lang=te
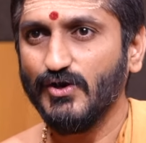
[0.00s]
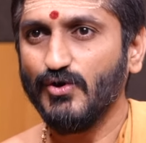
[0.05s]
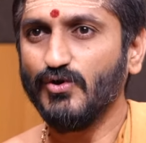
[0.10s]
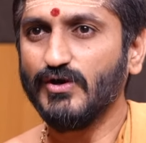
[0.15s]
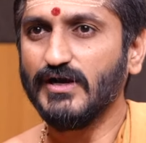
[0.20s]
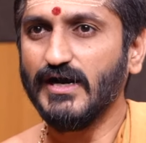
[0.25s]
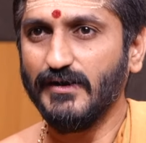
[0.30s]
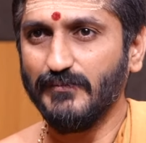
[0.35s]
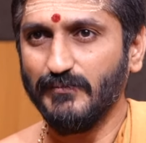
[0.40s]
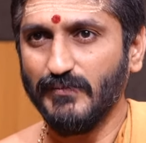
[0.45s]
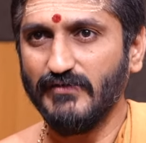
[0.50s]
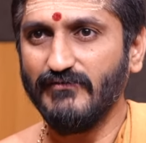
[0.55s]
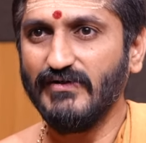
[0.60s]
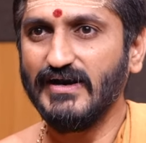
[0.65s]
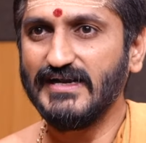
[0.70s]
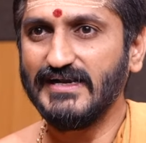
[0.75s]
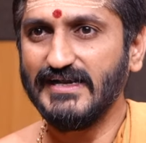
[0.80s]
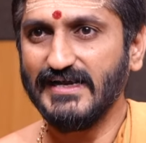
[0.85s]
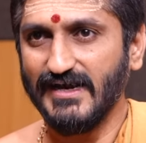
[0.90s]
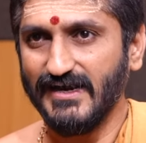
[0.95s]
ఒక
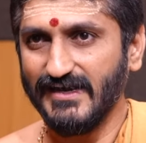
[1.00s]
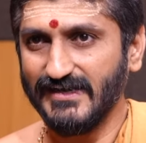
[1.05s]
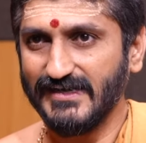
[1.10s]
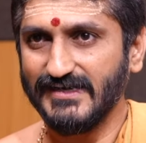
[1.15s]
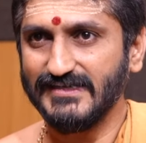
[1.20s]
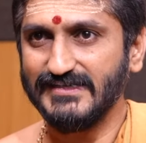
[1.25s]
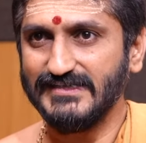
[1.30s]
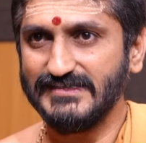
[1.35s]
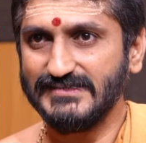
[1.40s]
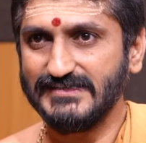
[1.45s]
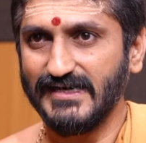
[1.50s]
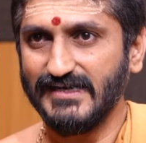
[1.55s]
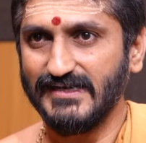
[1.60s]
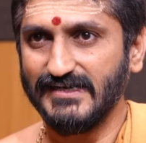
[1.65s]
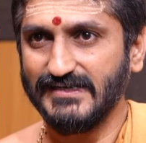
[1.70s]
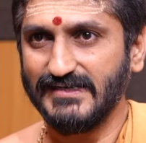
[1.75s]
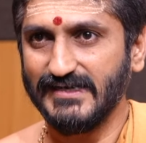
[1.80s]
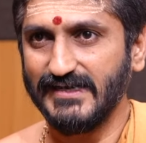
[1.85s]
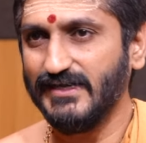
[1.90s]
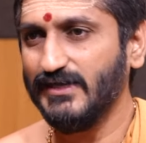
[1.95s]
అమ్మవారిని
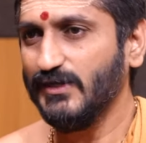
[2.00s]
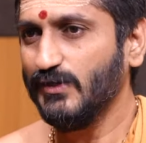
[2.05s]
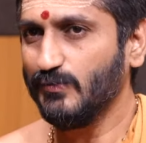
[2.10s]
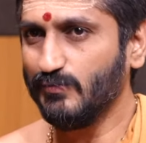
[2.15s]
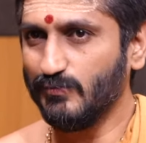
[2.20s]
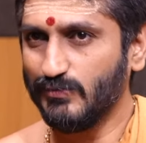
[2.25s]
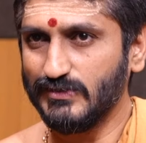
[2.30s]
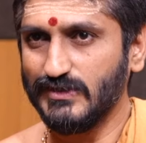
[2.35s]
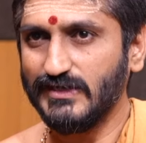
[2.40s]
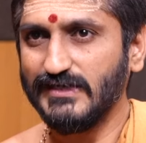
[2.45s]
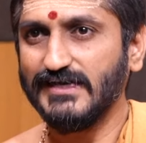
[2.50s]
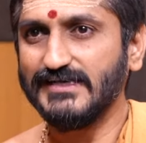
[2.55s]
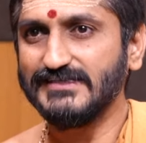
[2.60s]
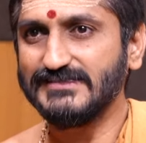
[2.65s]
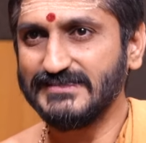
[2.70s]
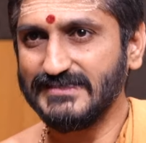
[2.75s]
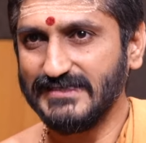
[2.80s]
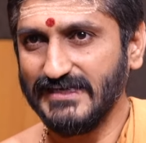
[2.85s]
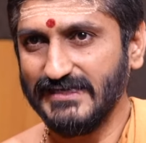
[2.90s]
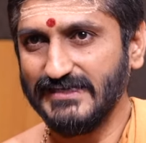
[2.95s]
ఆరాధించాలంటే మొదలుగా
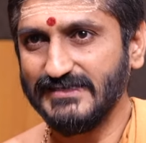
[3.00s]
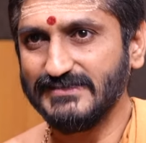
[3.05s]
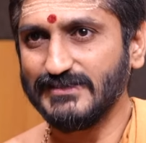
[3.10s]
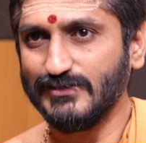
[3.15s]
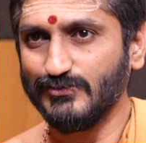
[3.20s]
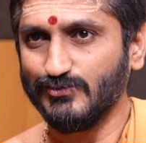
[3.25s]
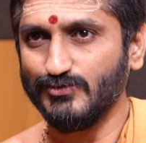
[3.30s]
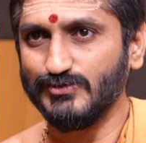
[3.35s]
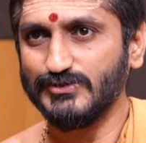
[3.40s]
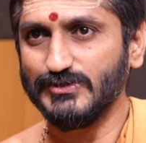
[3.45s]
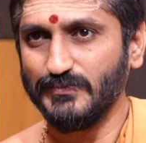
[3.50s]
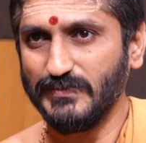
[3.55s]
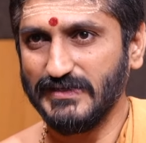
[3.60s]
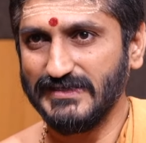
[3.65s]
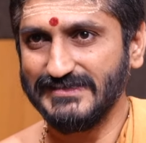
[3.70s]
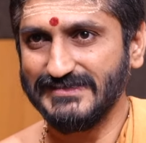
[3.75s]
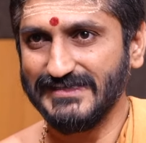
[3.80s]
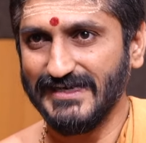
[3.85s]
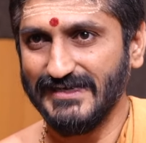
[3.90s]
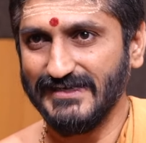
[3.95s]
స్త్రీని
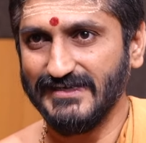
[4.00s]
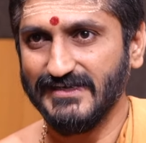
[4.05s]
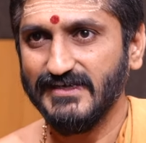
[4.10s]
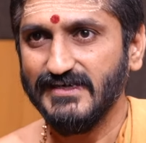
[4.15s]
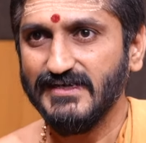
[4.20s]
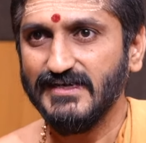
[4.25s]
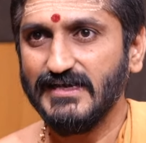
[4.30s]
సంతోషపరచాలి